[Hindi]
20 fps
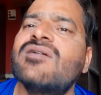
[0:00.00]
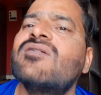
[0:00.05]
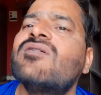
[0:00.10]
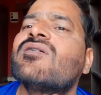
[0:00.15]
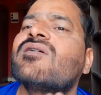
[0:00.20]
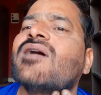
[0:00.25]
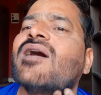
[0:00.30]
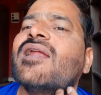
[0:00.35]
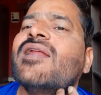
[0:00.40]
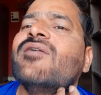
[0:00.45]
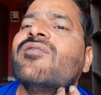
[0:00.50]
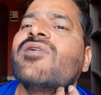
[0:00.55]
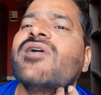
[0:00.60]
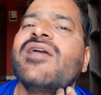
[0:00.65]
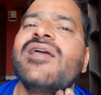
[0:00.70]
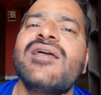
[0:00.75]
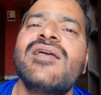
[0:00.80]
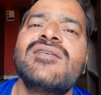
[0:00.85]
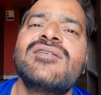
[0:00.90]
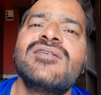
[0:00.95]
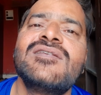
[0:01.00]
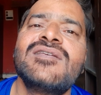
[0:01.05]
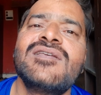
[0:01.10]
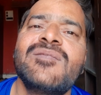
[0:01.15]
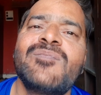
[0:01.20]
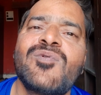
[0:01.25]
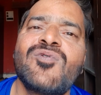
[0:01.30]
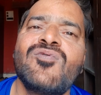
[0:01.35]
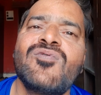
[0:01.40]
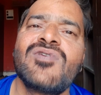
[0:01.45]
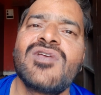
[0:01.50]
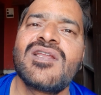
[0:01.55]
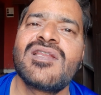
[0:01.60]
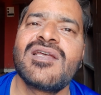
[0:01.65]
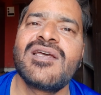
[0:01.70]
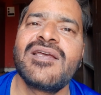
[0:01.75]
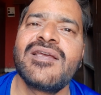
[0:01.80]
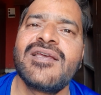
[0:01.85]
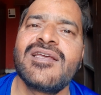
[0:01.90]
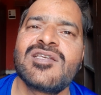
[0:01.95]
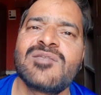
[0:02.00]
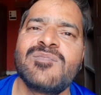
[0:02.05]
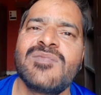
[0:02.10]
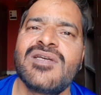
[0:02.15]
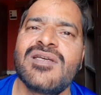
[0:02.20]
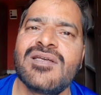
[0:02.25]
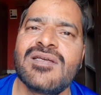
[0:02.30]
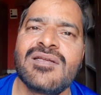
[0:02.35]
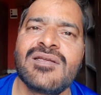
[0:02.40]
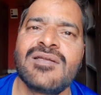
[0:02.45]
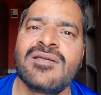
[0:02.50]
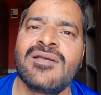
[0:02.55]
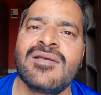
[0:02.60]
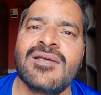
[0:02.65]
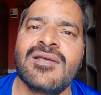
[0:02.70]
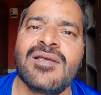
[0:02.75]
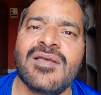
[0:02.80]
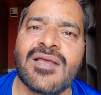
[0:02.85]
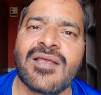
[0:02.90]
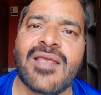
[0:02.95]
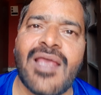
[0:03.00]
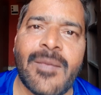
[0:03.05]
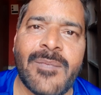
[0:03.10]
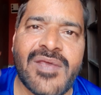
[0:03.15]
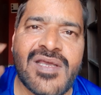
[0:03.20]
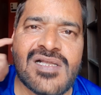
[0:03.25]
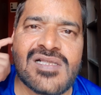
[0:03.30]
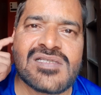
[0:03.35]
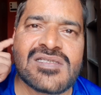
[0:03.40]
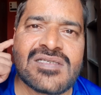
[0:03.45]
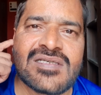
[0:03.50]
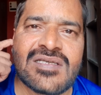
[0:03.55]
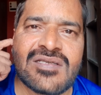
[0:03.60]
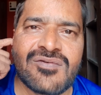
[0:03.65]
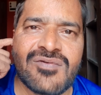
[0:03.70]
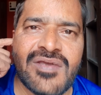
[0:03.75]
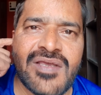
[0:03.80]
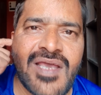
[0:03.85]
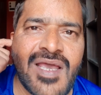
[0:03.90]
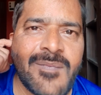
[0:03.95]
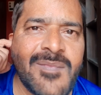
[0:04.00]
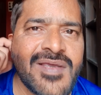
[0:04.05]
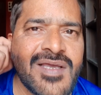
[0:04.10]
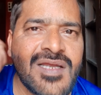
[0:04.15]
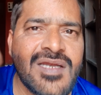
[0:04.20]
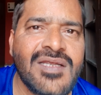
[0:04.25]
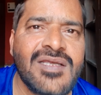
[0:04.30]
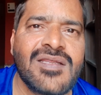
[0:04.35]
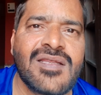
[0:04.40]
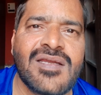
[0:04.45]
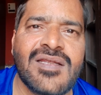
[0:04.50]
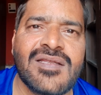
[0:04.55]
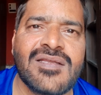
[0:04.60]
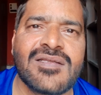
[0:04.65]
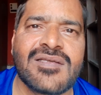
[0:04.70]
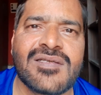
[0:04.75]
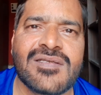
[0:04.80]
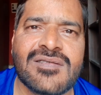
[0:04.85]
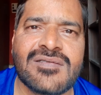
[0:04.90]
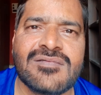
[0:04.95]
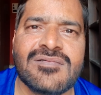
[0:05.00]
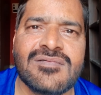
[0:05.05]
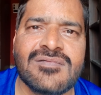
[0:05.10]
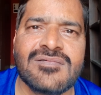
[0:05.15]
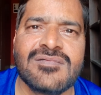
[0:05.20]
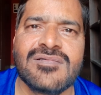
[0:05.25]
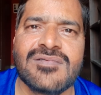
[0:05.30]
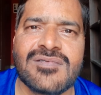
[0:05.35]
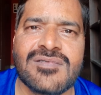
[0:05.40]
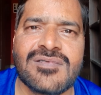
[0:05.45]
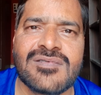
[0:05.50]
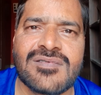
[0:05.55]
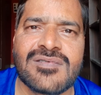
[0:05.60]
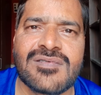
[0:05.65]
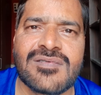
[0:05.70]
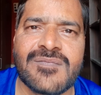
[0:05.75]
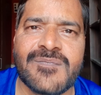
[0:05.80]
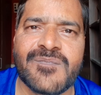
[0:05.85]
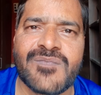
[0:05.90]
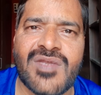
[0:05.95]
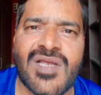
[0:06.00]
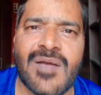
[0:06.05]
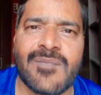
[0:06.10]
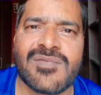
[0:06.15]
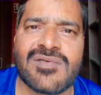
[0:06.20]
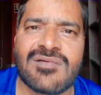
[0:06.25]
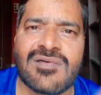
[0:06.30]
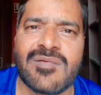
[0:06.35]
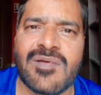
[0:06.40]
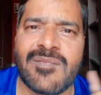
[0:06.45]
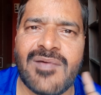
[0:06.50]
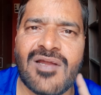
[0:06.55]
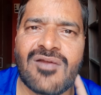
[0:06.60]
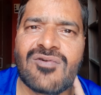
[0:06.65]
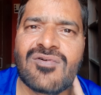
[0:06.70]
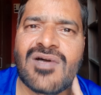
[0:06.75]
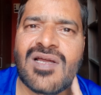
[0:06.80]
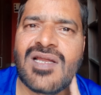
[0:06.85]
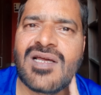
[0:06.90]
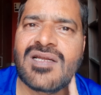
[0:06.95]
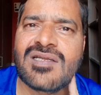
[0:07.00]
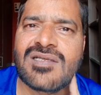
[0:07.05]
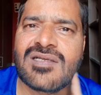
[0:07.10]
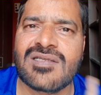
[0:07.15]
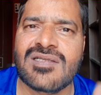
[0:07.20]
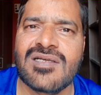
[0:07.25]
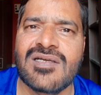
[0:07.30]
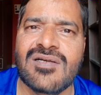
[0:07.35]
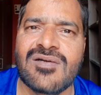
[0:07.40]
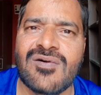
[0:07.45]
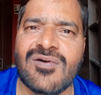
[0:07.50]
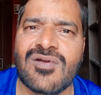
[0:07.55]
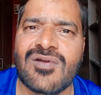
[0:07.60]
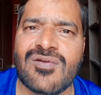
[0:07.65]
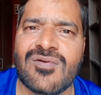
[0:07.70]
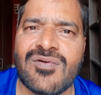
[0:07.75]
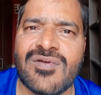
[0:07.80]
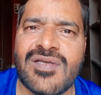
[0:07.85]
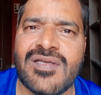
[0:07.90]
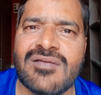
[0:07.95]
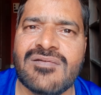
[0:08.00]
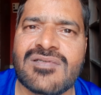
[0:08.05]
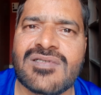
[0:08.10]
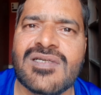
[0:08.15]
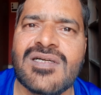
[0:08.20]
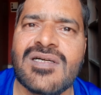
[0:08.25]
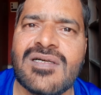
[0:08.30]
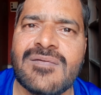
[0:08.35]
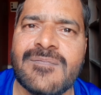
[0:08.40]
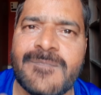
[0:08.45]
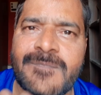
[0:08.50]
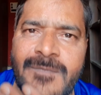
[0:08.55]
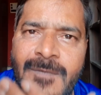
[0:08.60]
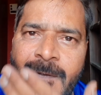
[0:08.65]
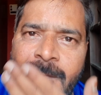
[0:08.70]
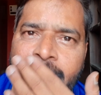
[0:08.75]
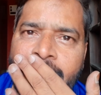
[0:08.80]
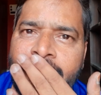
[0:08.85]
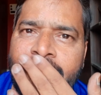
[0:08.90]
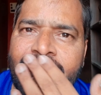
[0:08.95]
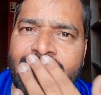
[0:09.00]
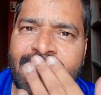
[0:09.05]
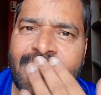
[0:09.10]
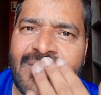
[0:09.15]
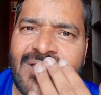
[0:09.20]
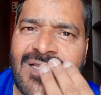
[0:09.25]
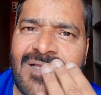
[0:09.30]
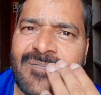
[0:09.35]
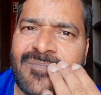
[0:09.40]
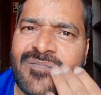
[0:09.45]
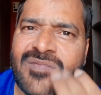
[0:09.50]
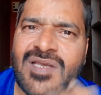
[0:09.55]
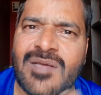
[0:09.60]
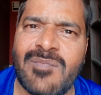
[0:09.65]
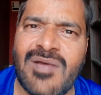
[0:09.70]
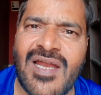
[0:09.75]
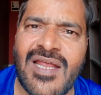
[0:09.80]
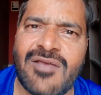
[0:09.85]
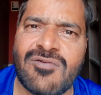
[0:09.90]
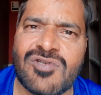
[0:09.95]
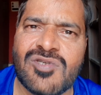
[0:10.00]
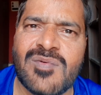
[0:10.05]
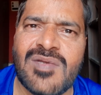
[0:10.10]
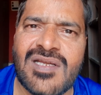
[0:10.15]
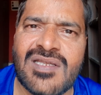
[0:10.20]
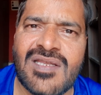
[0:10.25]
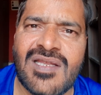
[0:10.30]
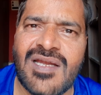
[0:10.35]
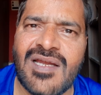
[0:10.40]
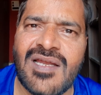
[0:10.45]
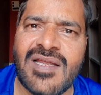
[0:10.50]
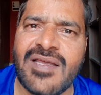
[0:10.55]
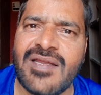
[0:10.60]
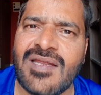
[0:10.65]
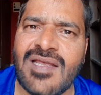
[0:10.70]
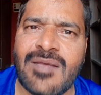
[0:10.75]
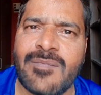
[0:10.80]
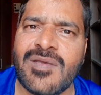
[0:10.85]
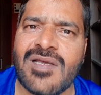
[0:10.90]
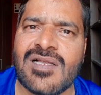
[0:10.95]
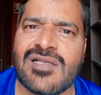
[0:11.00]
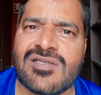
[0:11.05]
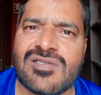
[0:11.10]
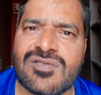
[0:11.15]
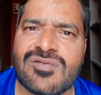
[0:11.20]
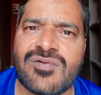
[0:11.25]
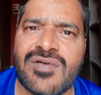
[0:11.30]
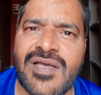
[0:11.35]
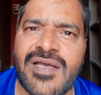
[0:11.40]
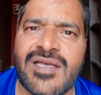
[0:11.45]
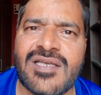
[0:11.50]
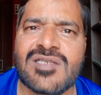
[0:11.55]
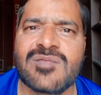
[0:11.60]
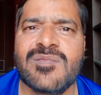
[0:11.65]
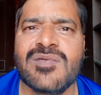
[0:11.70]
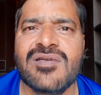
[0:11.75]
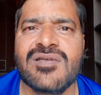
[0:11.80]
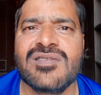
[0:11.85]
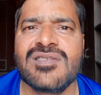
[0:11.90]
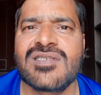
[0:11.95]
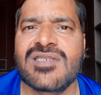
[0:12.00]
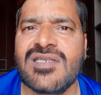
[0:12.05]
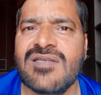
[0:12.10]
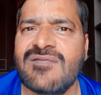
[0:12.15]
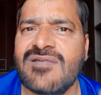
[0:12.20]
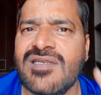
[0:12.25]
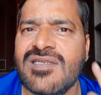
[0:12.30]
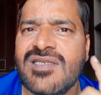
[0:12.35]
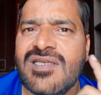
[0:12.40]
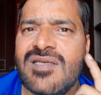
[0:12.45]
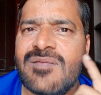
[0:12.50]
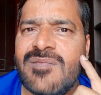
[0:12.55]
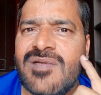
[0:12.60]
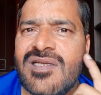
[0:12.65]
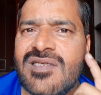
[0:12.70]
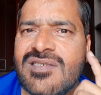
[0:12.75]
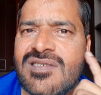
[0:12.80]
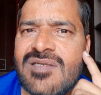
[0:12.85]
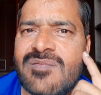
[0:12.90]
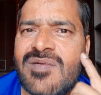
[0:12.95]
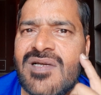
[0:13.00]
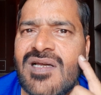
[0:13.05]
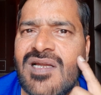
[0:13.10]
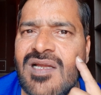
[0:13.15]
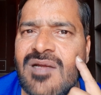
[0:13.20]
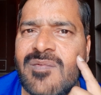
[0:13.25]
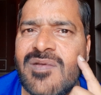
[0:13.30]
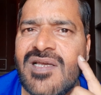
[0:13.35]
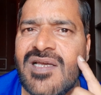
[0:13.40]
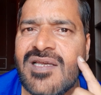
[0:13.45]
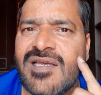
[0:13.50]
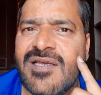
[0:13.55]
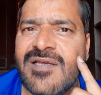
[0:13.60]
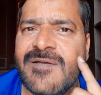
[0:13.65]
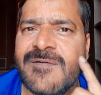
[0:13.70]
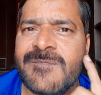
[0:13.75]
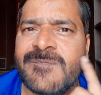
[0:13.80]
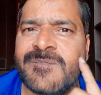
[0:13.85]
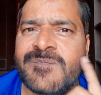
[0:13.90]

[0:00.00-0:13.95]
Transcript: और काले हो गए हैं इसी से प्रूफ हो जाता है कि इसमें केमिकल्स हैं क्योंकि केमिकल ही इतनी कम समय में बालों को काला कर सकता है और कोई उसका मतलब ये भले ही कुछ भी लिखते रहें लेकिन केमिकल्स तो हैं इसमें जिसकी वजह से ही मेरे स्किन पर कलर भी आ गया है